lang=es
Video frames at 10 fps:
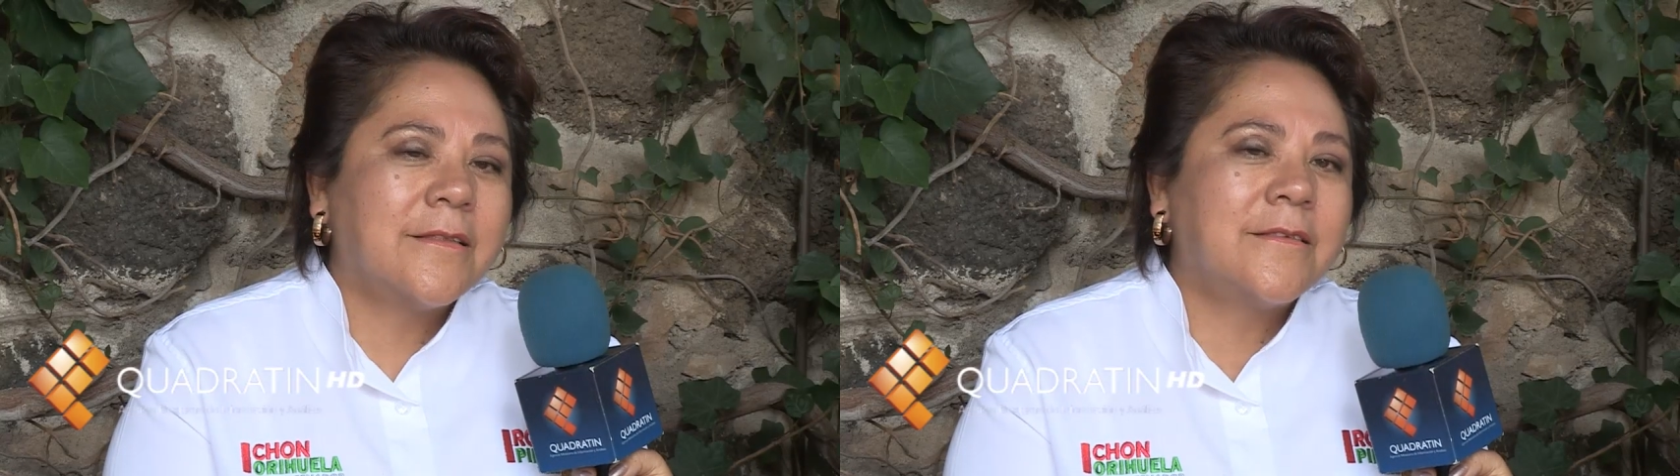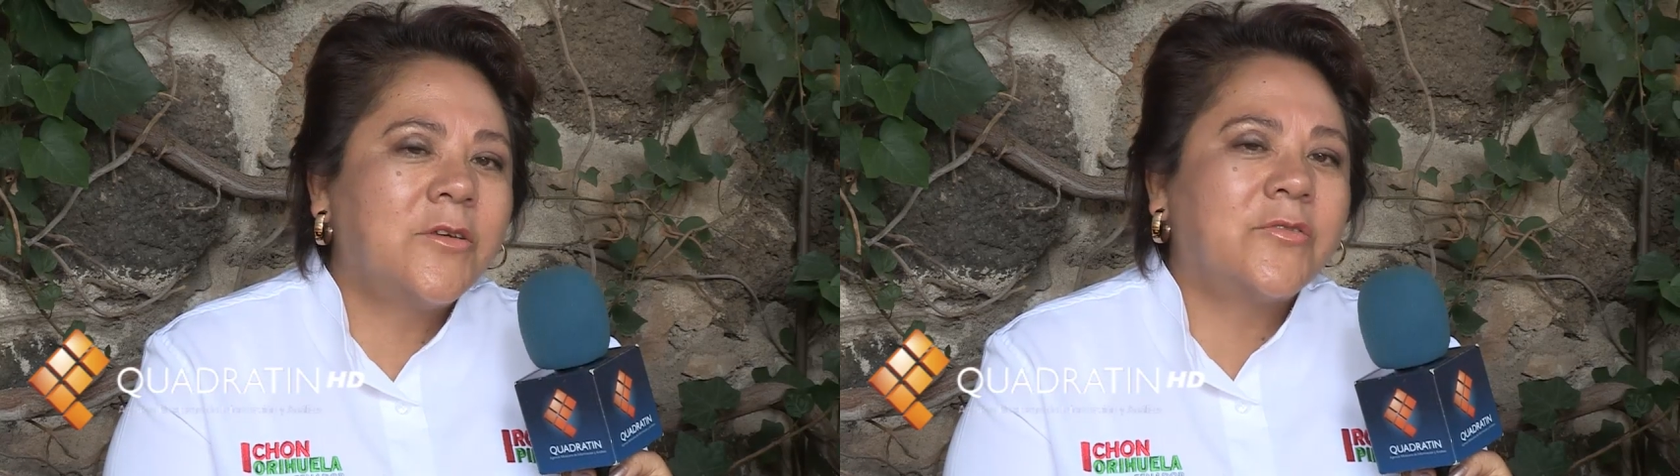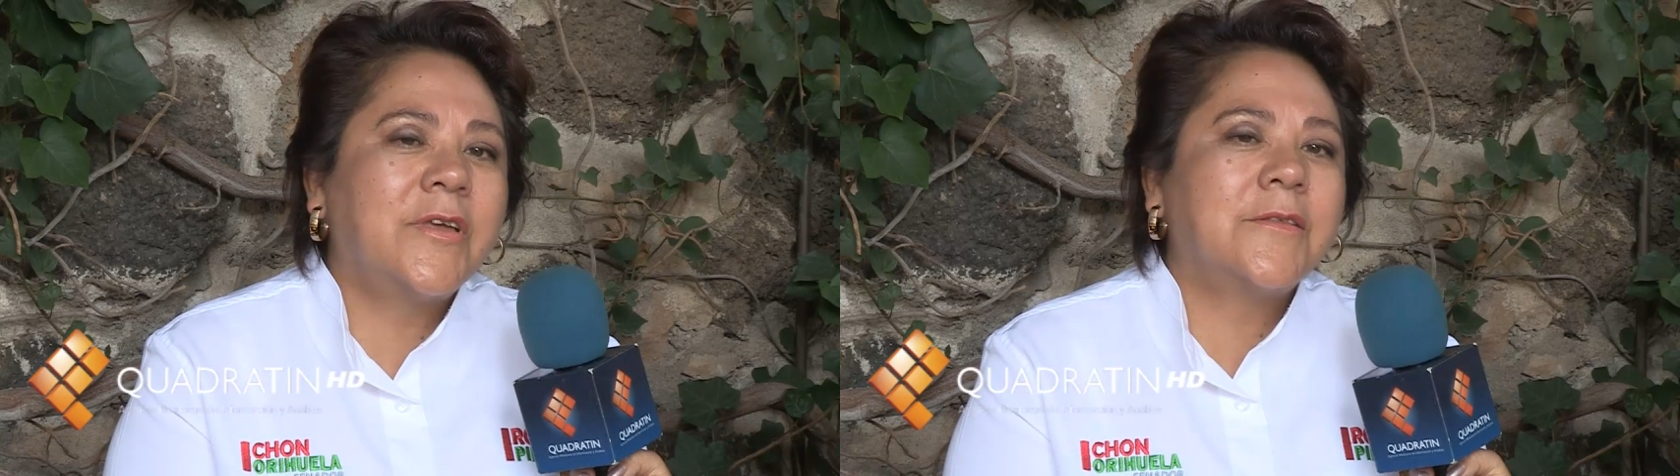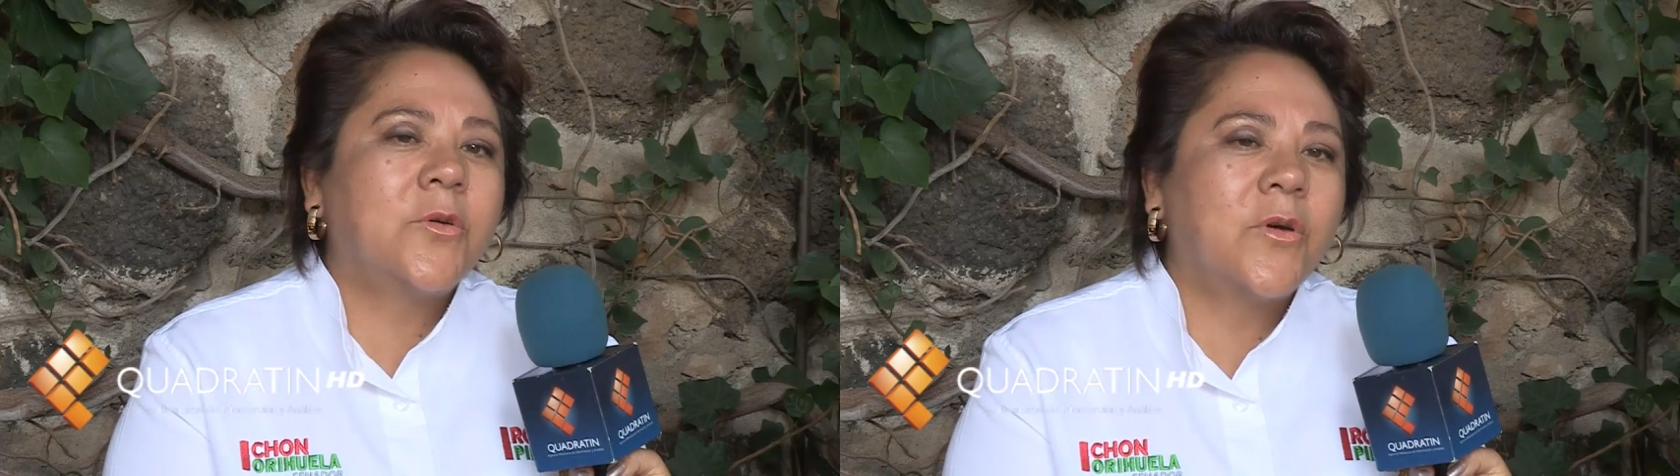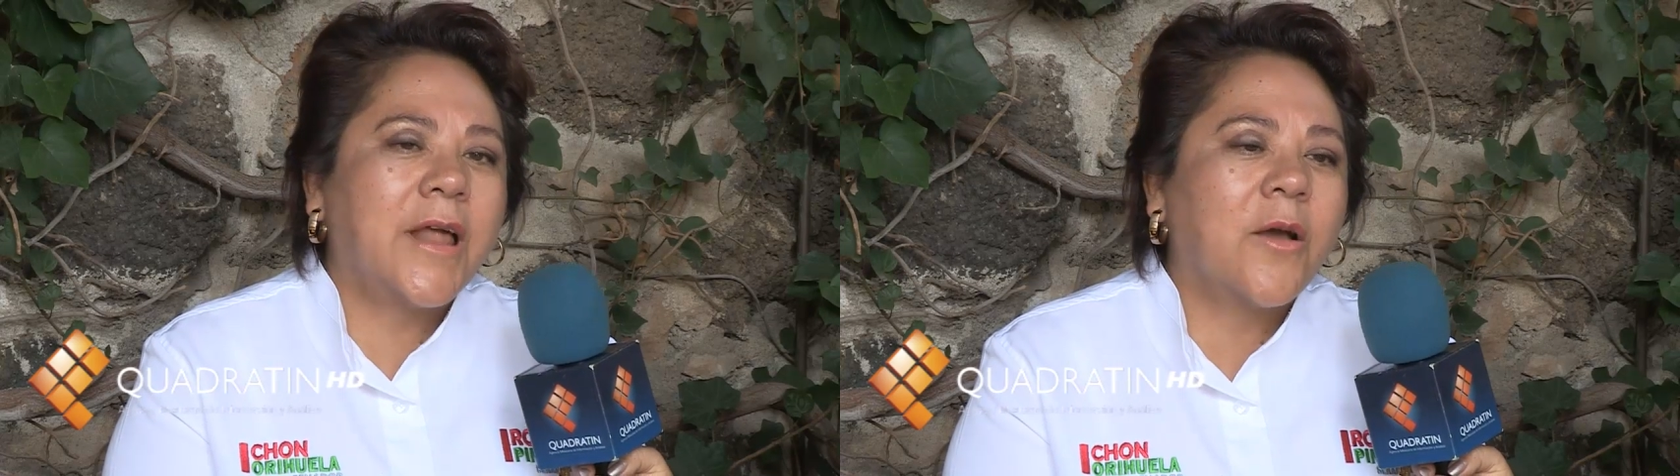yo
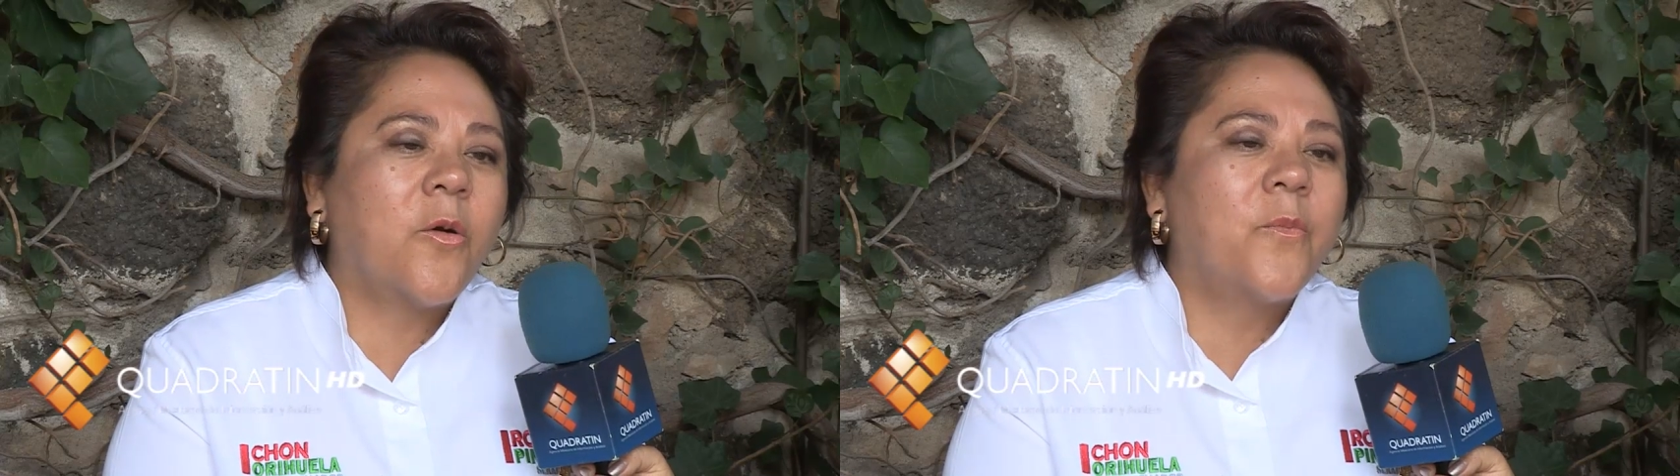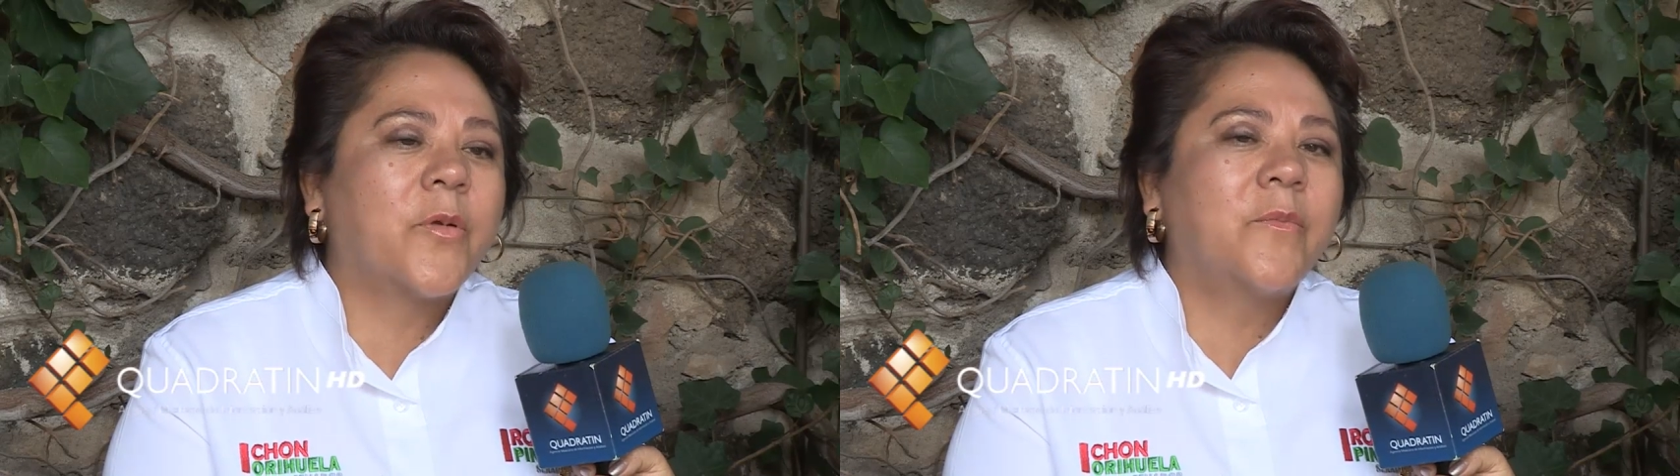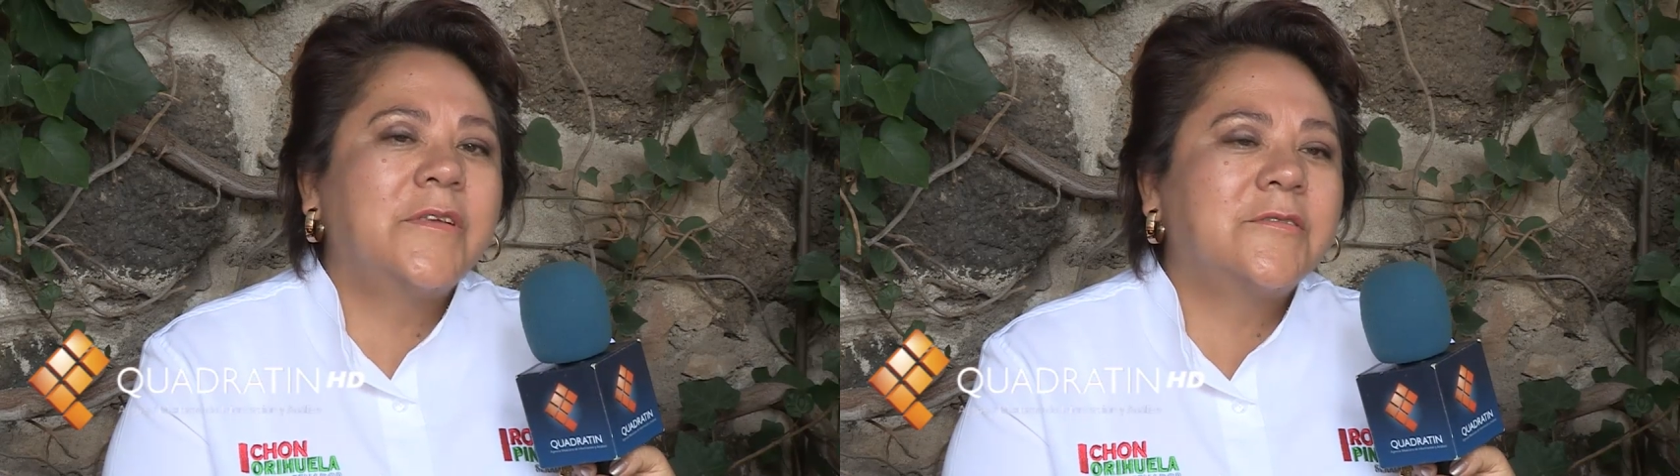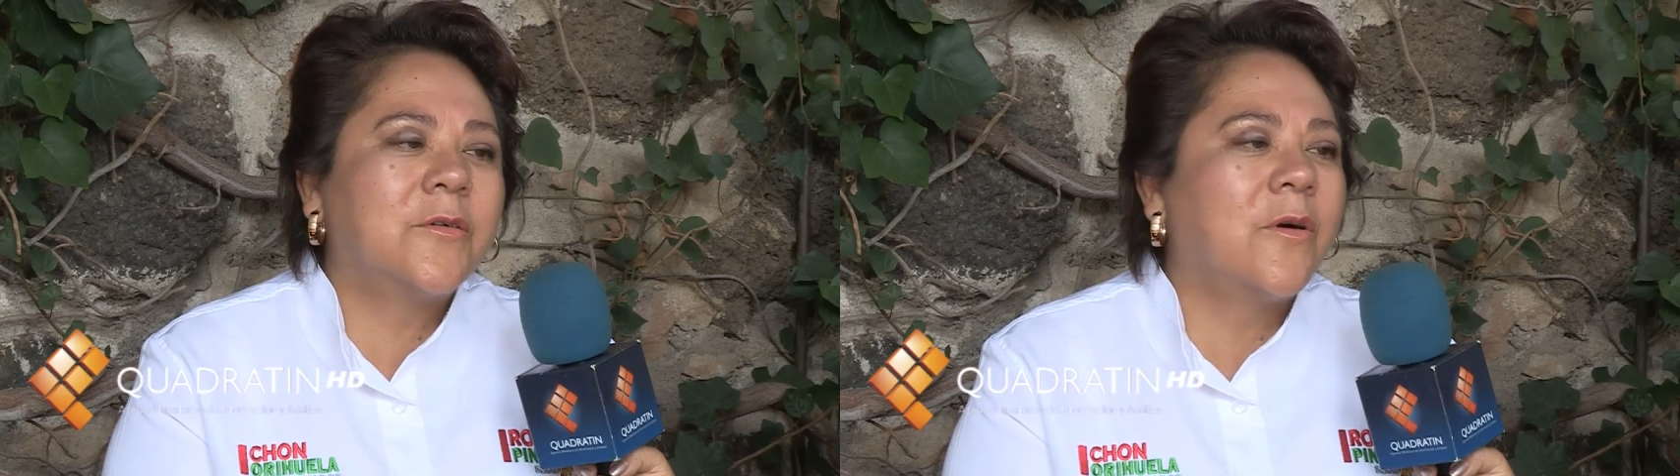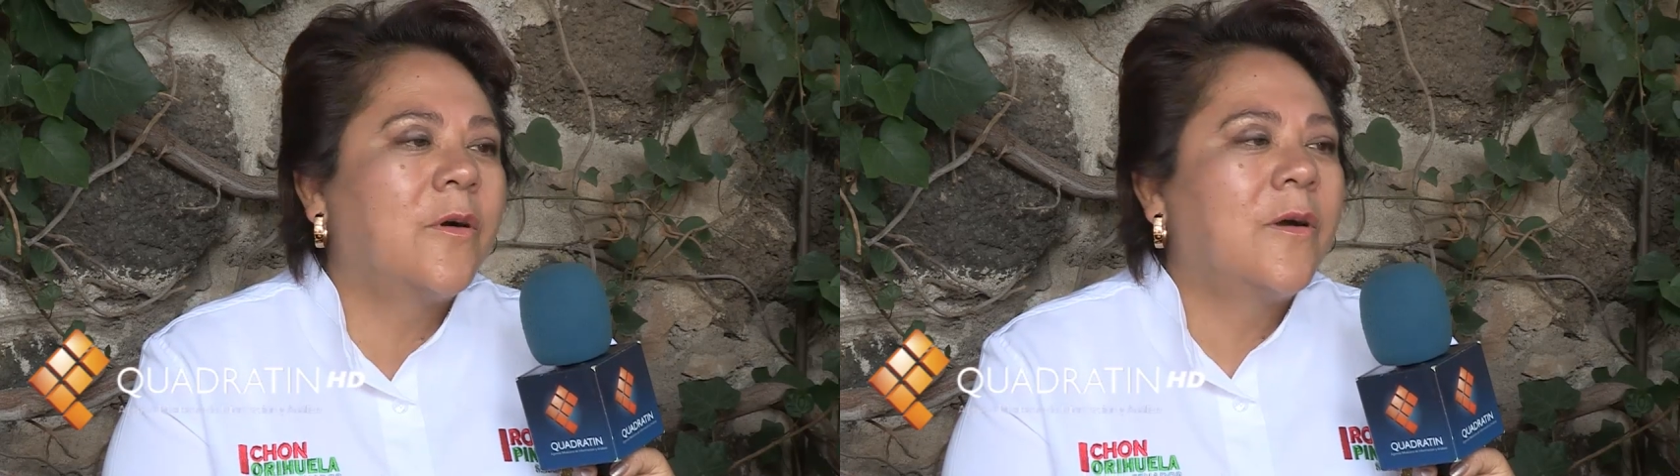siento un gran
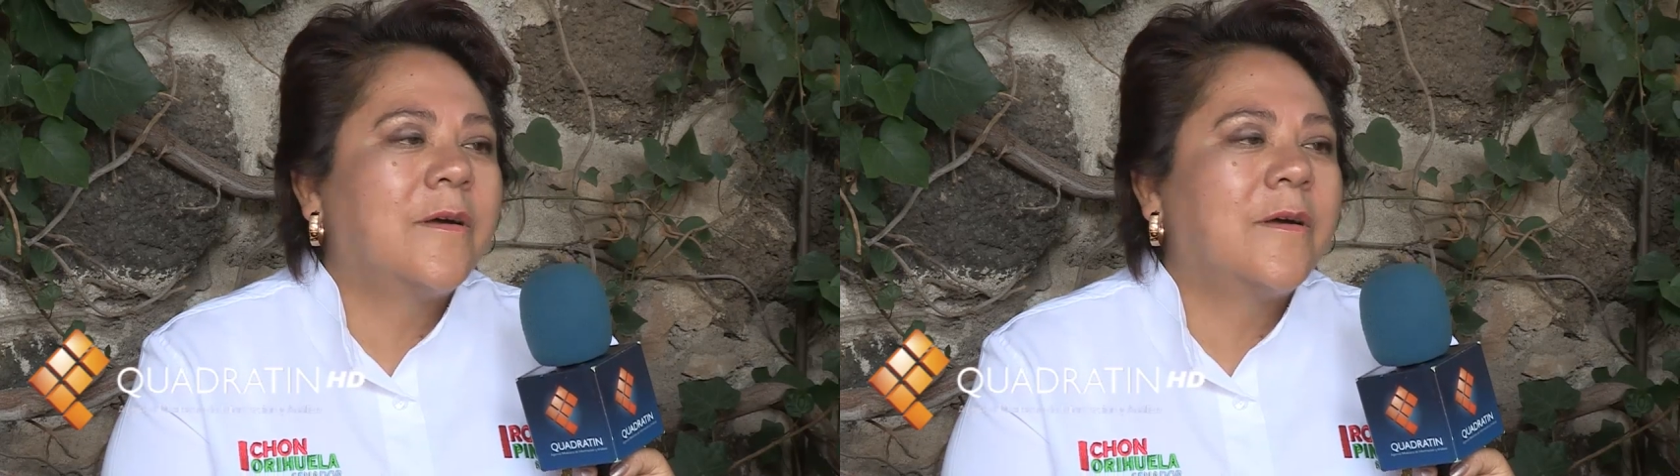compromiso